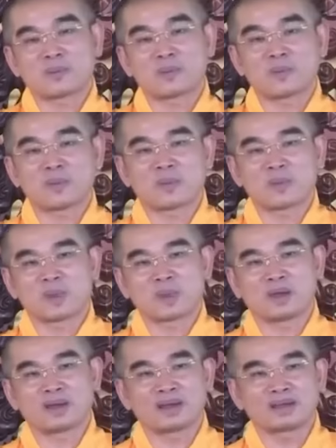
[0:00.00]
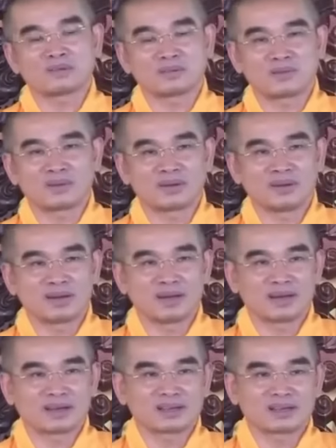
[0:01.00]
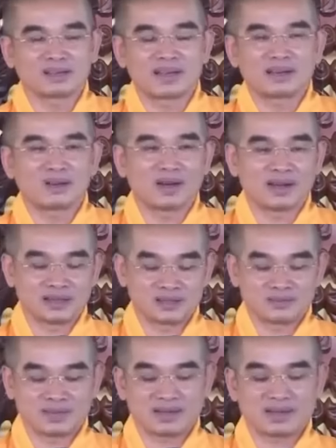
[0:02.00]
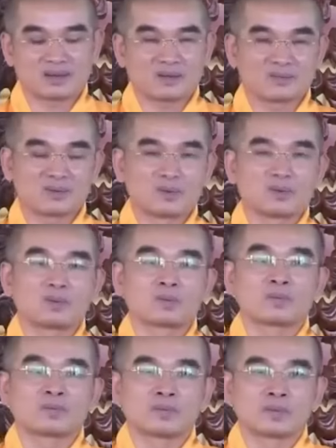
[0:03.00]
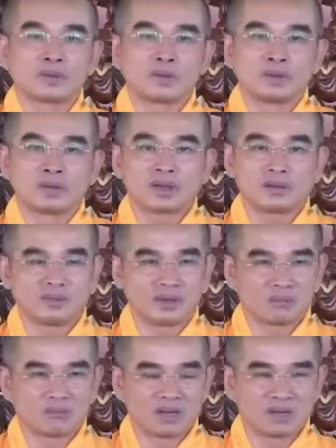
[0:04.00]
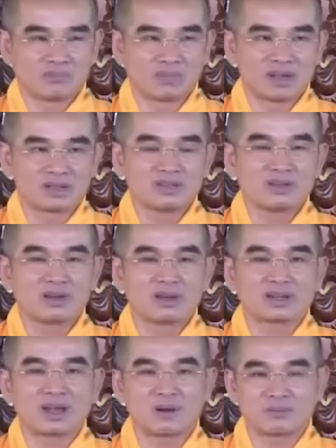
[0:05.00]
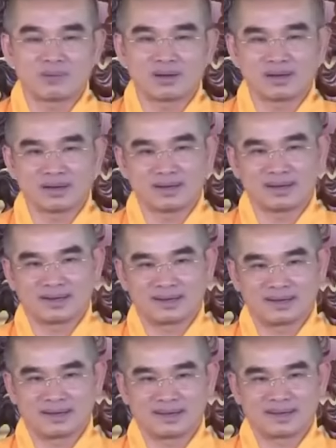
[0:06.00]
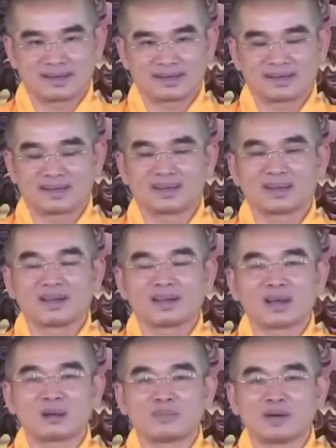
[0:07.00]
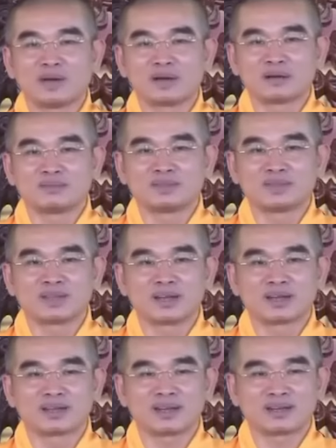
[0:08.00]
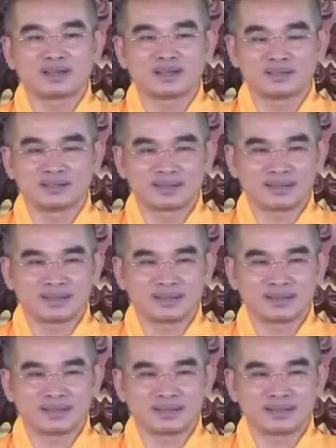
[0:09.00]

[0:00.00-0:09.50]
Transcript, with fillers: ở đây chúng ta mới nói lại là cái giai đoạn chúng ta đang công phu, cái việc mình mà chưa thông á ha, thì đừng làm ơn làm phước, đừng nhận định người khác giùm.